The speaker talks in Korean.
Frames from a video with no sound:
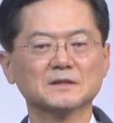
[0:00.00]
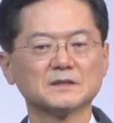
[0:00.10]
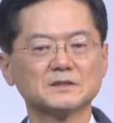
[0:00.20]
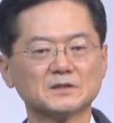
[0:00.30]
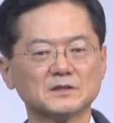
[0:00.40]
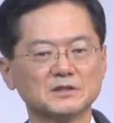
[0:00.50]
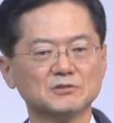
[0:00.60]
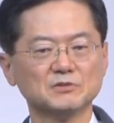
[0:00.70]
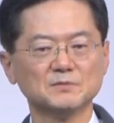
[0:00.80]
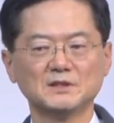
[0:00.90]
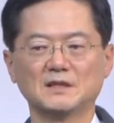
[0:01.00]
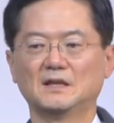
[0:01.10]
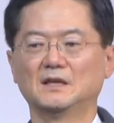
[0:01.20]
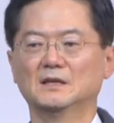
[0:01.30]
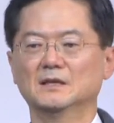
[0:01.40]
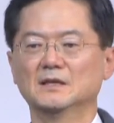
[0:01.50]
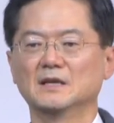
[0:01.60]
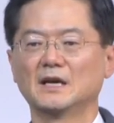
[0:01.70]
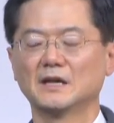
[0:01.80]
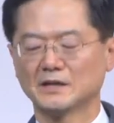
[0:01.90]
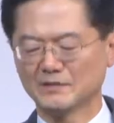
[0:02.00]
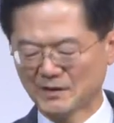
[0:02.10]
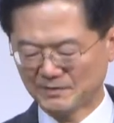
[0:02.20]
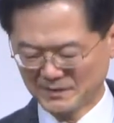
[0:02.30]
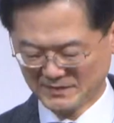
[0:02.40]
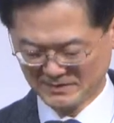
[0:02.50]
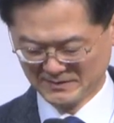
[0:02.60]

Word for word: 그런 이유입니다. 하나님 앞에